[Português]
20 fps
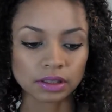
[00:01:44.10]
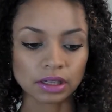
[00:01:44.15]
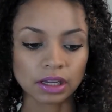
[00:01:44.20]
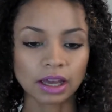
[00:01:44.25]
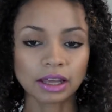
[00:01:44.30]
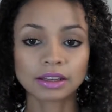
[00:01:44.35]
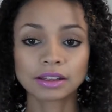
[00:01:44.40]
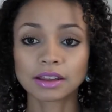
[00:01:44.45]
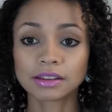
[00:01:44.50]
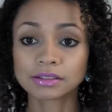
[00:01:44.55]

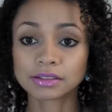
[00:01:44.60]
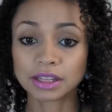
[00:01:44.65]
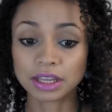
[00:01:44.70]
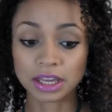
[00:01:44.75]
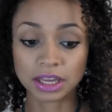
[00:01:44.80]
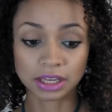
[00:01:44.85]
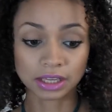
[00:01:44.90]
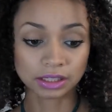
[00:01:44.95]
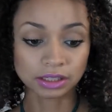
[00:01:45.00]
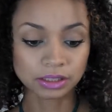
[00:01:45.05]
Além
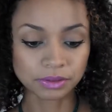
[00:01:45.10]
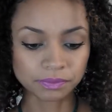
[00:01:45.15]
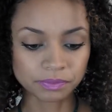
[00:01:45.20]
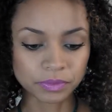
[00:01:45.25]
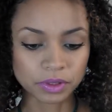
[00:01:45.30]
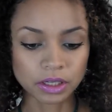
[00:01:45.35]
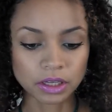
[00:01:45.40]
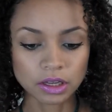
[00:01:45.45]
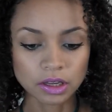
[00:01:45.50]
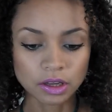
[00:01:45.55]
dele,
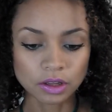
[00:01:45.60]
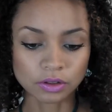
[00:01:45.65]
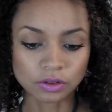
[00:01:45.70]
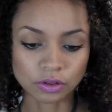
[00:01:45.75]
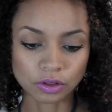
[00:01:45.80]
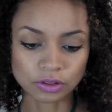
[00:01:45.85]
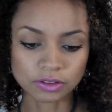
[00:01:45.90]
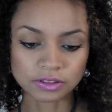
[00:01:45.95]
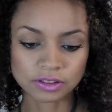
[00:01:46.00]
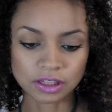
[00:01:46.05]

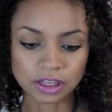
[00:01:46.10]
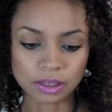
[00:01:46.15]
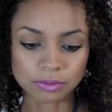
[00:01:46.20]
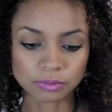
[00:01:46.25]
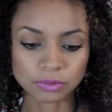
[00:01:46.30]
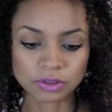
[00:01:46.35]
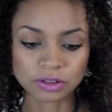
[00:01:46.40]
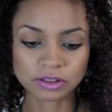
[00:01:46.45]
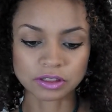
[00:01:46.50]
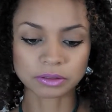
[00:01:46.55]
nós
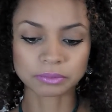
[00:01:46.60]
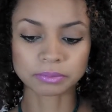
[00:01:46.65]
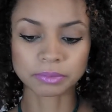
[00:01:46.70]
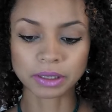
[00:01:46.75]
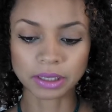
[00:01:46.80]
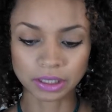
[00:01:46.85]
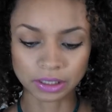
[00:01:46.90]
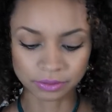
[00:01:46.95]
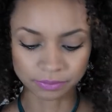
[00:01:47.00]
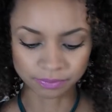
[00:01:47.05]
temos
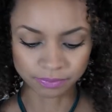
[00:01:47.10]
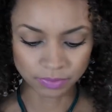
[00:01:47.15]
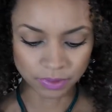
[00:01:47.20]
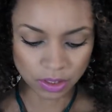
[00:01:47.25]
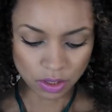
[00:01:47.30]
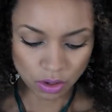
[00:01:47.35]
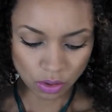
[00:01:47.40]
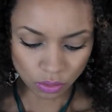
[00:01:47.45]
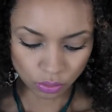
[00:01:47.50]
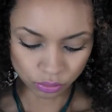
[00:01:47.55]
também
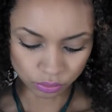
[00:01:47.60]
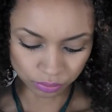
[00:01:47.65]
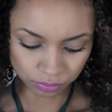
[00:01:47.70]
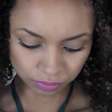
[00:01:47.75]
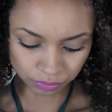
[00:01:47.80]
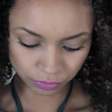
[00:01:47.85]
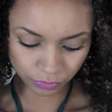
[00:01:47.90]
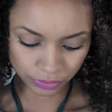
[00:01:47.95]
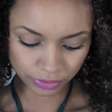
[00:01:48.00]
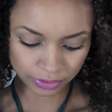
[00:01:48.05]

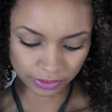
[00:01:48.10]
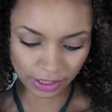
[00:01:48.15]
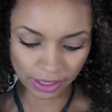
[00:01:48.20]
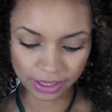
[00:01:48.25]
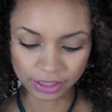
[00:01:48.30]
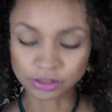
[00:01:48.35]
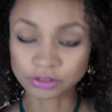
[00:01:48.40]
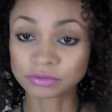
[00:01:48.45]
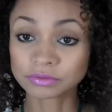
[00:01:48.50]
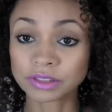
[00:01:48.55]
um
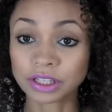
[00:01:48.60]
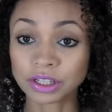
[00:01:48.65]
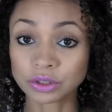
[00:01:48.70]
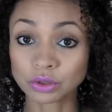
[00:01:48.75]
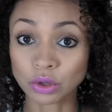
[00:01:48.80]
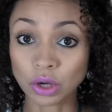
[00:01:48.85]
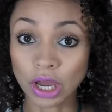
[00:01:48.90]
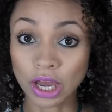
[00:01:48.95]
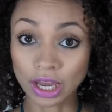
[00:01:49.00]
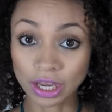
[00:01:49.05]
sérum da
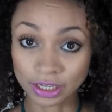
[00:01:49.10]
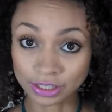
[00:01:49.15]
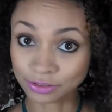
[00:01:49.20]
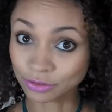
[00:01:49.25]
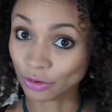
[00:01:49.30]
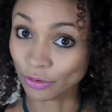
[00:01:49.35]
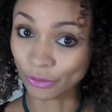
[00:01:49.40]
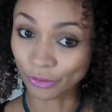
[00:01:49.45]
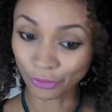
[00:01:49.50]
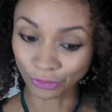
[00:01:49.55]
Inoar,
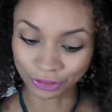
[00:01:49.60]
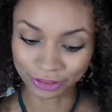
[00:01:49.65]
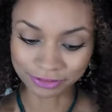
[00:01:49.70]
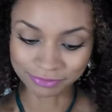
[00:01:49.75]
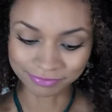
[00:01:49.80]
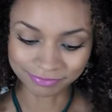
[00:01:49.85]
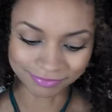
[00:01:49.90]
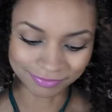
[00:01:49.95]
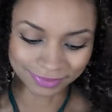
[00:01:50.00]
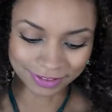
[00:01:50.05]
olha,
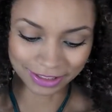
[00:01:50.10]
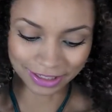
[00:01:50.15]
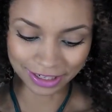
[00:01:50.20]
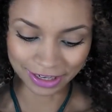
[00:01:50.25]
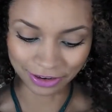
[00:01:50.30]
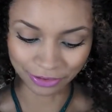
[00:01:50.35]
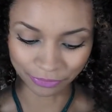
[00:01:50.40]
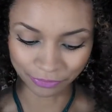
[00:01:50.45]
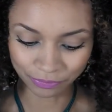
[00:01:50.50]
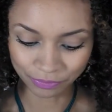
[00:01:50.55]
que
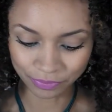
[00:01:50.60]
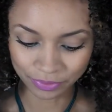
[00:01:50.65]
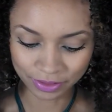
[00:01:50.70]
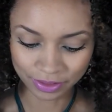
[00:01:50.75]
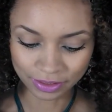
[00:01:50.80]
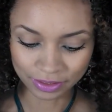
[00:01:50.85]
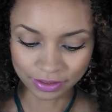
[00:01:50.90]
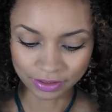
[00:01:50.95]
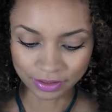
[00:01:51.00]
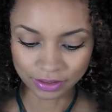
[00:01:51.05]
legal.
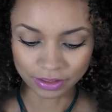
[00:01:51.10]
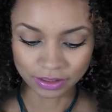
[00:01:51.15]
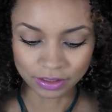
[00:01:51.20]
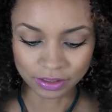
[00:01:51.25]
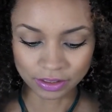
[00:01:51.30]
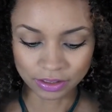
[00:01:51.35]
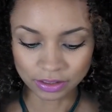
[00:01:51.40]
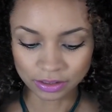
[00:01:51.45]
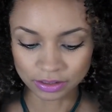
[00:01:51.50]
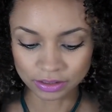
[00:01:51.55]

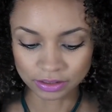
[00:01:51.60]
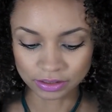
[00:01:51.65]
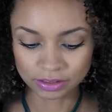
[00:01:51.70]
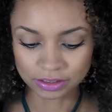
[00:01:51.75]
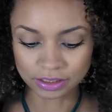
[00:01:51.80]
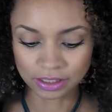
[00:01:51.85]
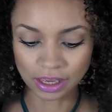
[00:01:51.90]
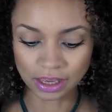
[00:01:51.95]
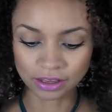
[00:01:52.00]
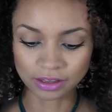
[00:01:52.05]

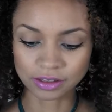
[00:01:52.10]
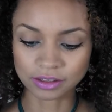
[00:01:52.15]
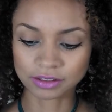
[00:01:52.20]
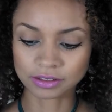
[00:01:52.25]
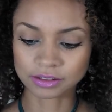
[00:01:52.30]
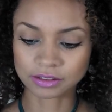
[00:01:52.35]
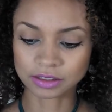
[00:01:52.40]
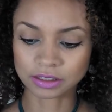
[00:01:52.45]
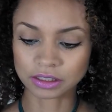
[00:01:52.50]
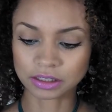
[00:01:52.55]
Que é
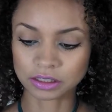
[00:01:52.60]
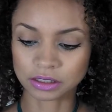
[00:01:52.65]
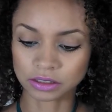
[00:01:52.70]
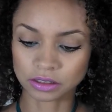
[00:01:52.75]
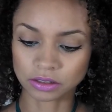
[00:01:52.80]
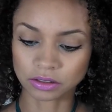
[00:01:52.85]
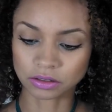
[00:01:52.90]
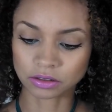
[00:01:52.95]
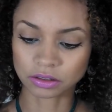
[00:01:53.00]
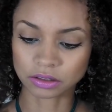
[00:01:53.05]
esse
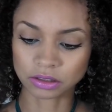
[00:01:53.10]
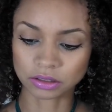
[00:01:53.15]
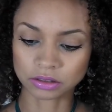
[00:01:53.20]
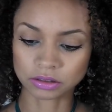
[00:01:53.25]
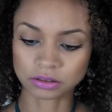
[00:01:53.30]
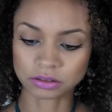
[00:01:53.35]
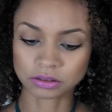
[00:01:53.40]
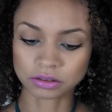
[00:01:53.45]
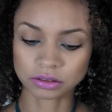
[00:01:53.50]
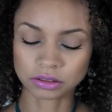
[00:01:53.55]
daqui, olha.
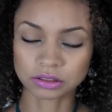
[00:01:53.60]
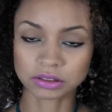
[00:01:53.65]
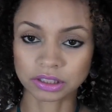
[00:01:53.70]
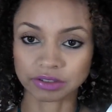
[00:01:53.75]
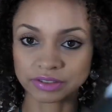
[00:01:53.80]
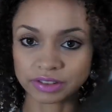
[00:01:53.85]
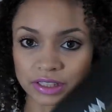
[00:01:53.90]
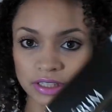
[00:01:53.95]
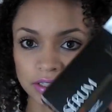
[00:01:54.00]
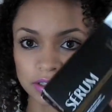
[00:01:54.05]
Ele
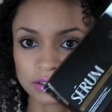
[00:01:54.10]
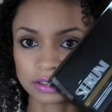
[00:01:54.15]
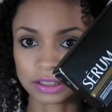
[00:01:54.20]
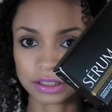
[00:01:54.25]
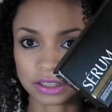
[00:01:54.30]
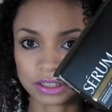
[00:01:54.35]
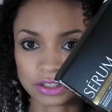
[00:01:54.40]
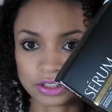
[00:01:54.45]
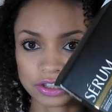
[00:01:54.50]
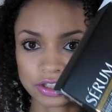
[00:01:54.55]
tava na, na
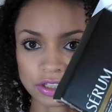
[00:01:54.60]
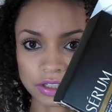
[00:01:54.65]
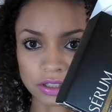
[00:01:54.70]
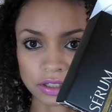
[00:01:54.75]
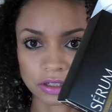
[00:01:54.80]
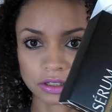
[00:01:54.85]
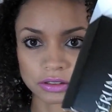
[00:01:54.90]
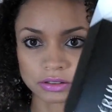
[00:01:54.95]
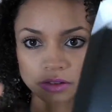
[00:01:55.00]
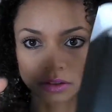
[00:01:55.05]

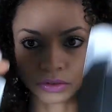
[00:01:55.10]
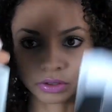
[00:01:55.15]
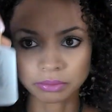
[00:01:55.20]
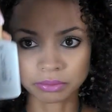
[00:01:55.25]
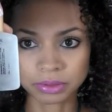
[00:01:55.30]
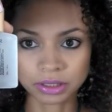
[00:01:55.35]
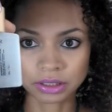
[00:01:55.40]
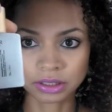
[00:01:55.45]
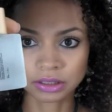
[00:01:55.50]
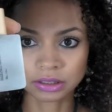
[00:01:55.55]
caixinha, eu
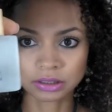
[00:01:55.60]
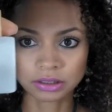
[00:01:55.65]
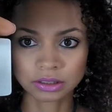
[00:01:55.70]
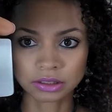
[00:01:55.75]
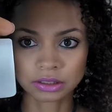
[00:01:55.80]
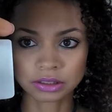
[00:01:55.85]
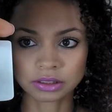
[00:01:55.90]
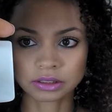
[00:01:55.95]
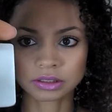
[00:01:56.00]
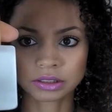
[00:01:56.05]
abri,
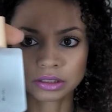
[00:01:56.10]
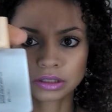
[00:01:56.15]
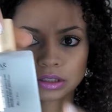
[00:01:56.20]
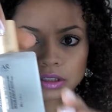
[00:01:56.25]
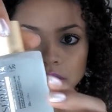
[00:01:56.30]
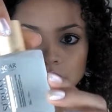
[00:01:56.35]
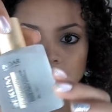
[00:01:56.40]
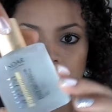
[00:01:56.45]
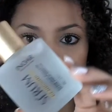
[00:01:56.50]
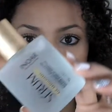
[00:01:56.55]
tá
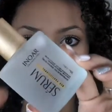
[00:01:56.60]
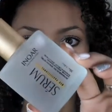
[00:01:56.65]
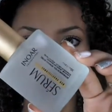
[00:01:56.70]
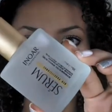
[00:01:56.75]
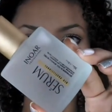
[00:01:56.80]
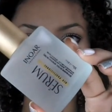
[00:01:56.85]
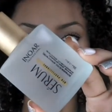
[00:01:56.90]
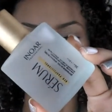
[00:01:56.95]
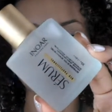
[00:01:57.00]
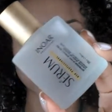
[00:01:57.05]
aqui,
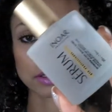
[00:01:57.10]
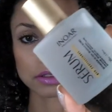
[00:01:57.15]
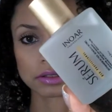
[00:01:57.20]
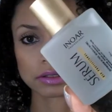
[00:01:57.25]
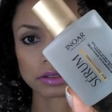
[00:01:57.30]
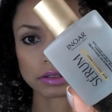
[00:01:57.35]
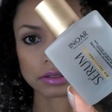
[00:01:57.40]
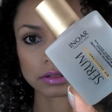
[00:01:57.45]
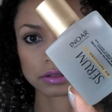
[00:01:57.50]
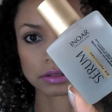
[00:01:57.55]
tá?
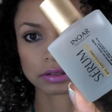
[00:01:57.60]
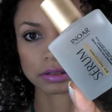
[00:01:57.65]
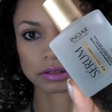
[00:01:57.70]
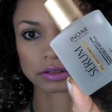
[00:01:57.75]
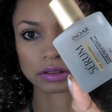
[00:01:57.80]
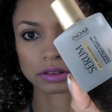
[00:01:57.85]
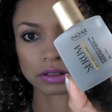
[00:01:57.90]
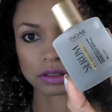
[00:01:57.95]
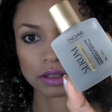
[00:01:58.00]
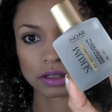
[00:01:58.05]

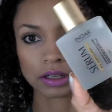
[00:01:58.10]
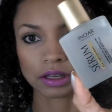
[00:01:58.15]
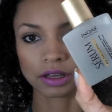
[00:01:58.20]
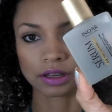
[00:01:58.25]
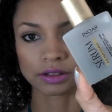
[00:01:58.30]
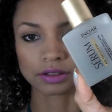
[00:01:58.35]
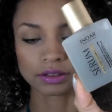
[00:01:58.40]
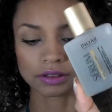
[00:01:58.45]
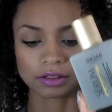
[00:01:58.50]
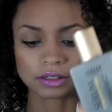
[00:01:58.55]
É
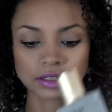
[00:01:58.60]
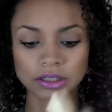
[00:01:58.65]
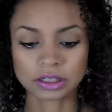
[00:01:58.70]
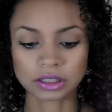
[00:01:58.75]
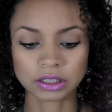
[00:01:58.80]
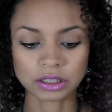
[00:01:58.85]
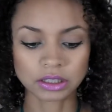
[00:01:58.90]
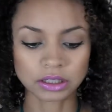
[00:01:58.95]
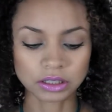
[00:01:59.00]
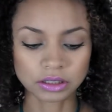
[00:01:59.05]
esse
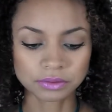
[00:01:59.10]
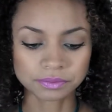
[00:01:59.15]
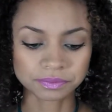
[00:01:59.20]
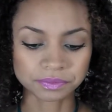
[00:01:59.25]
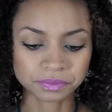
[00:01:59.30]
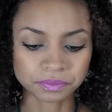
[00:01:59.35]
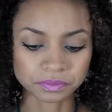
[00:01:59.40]
daqui.